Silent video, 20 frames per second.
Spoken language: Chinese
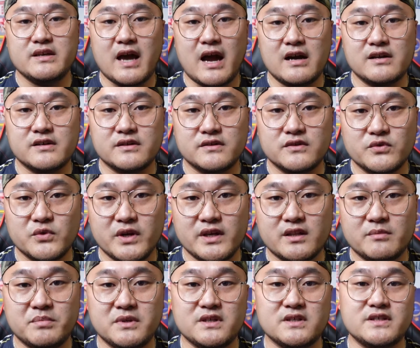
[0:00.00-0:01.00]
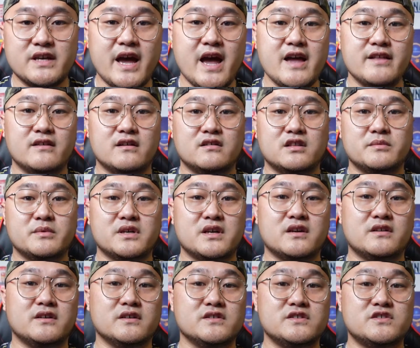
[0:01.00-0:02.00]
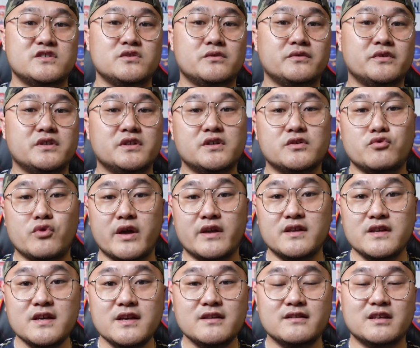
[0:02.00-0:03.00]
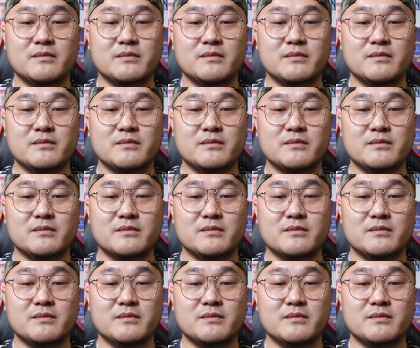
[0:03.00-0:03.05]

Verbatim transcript: 牙人队的比赛呢，那么可能只有一个原因，